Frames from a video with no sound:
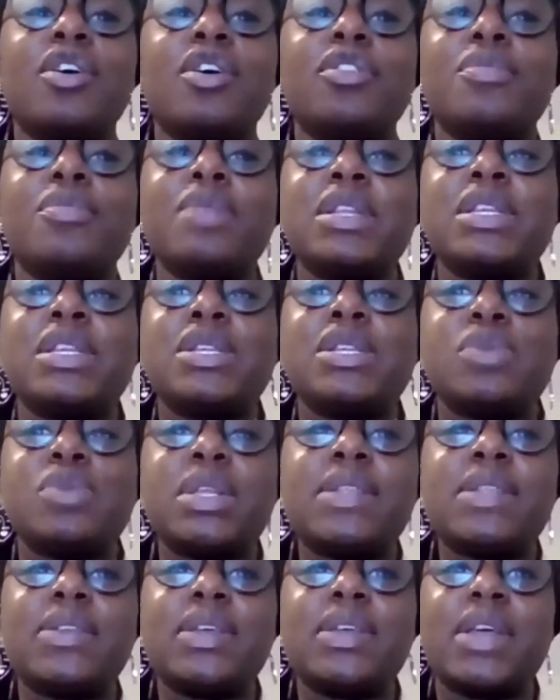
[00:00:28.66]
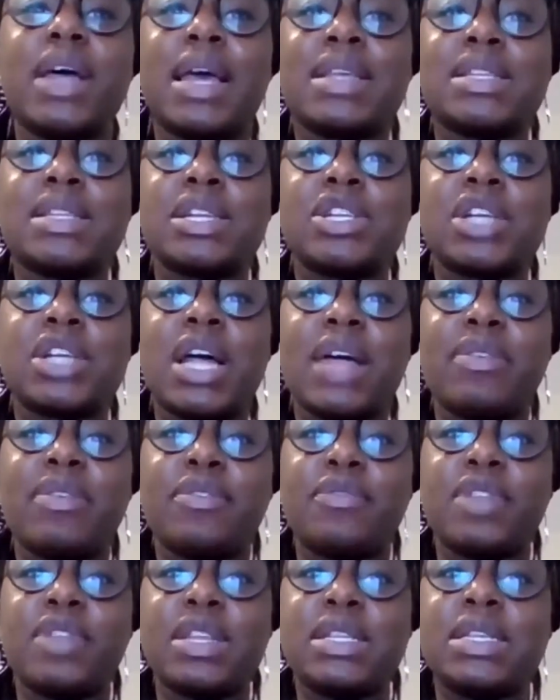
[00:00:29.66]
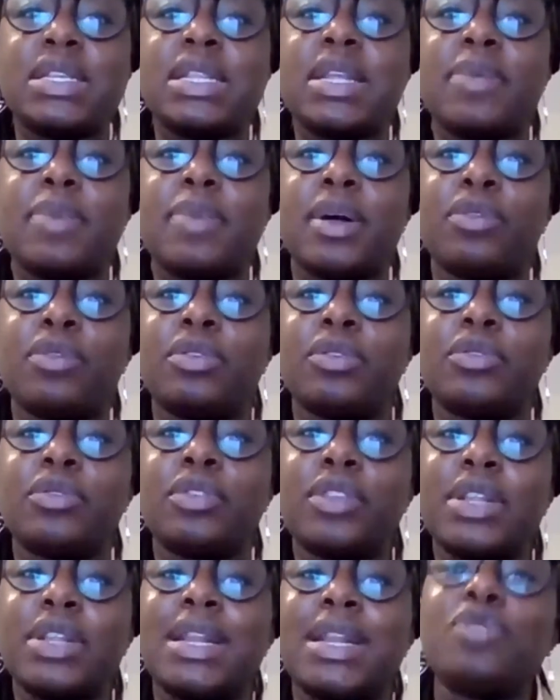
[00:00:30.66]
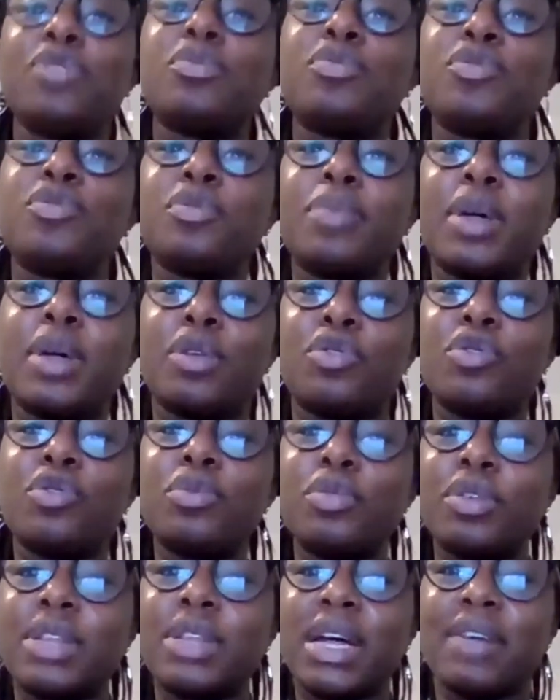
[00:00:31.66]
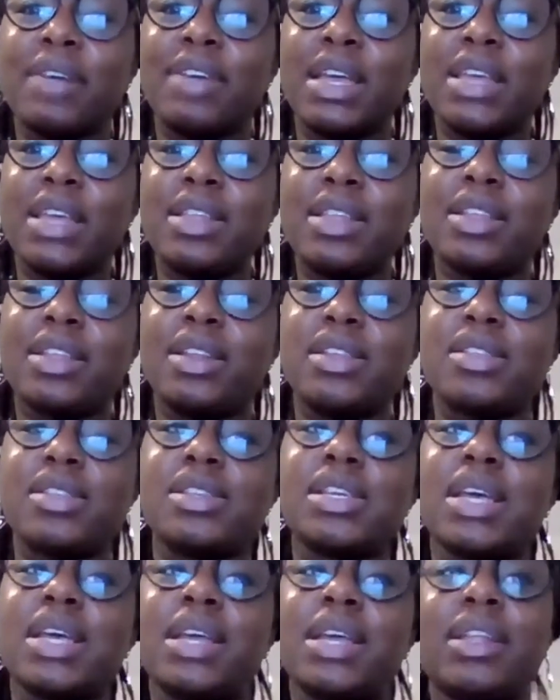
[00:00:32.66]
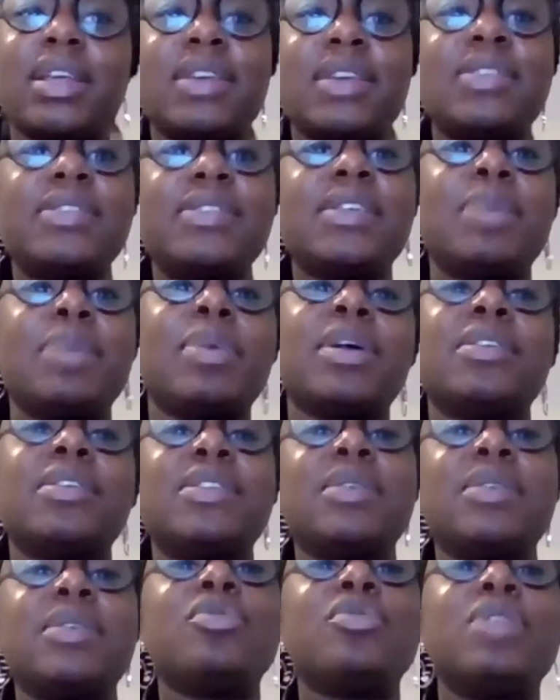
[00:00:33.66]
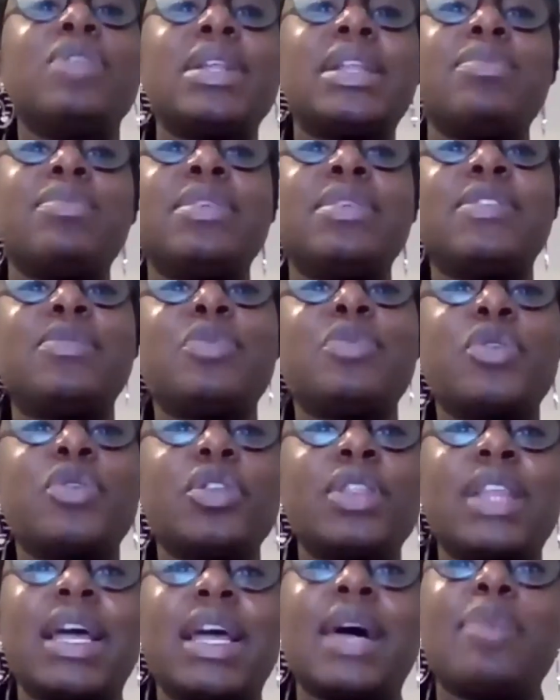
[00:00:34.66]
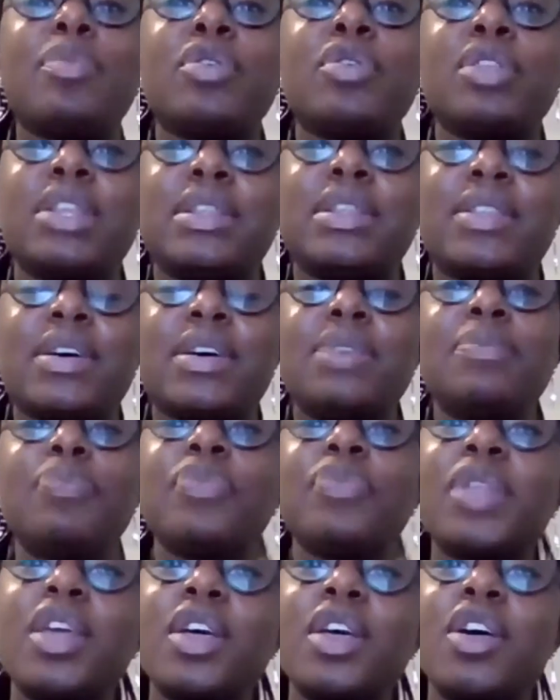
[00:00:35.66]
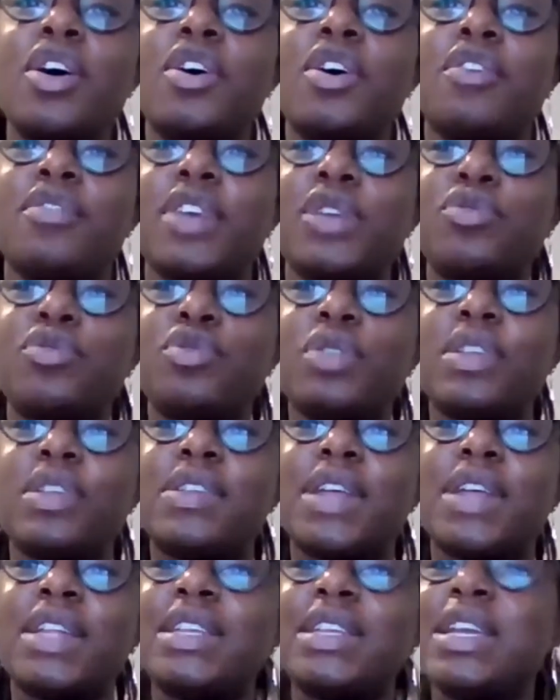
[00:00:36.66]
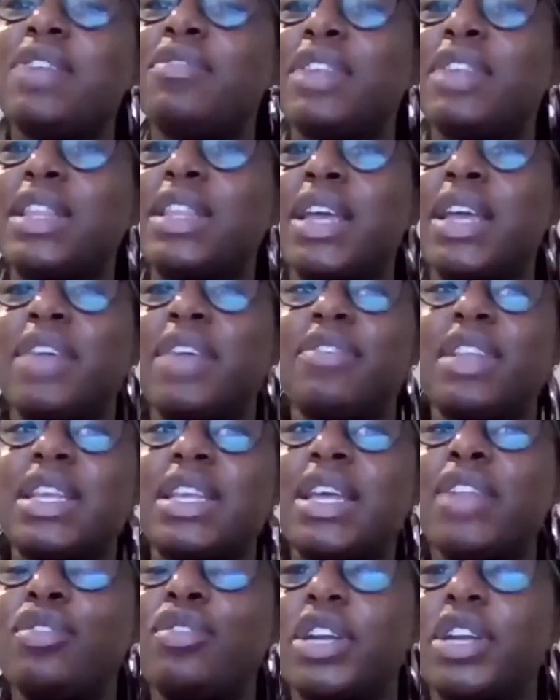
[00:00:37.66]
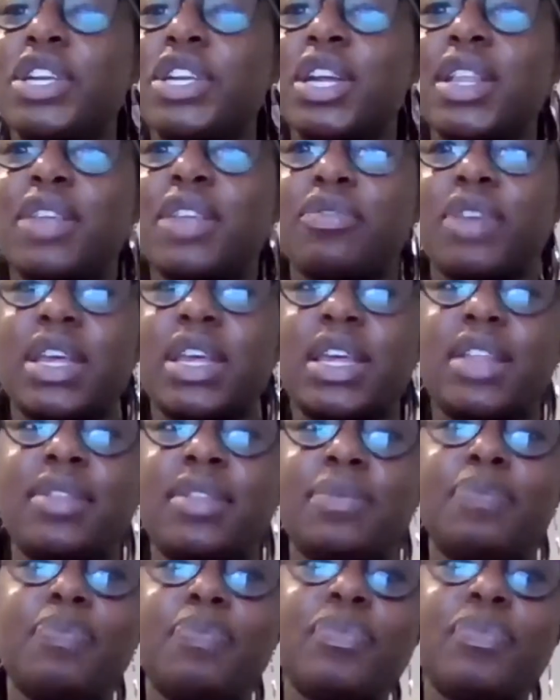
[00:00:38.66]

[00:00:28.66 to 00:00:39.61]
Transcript: En 2018, ISHR avait félicité par l'adoption par le groupe de travail des lignes directrices et principes de l'établissement des rapports d'État en vertu des articles 21 et 24 de la Charte africaine.